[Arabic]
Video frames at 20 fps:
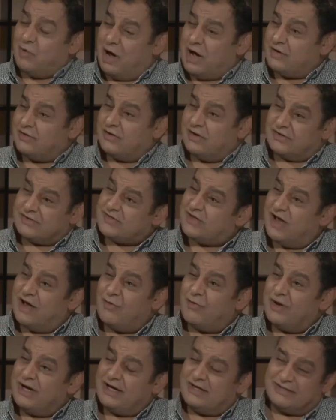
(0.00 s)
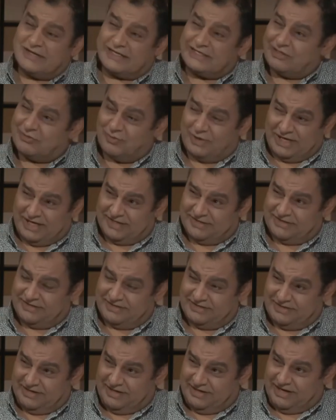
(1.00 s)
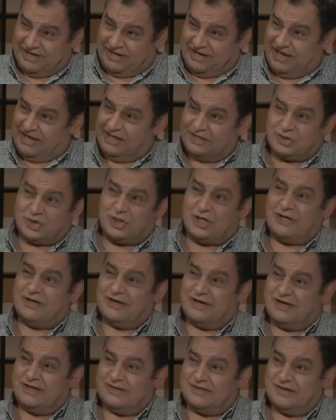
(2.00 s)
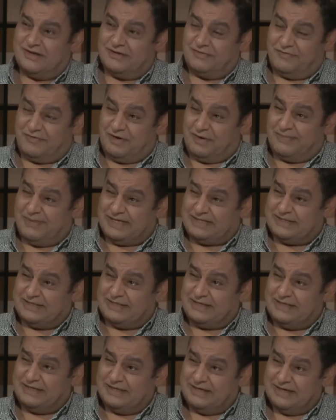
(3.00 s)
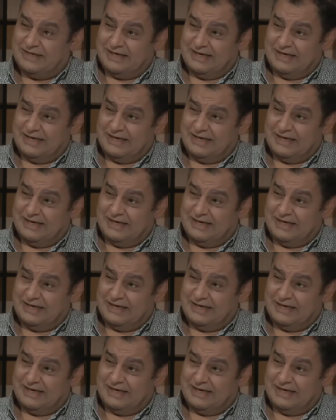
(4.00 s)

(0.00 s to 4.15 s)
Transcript: يوحنا اصحاح واحد عدد واحد م. الايه الشهيره جدا في البدء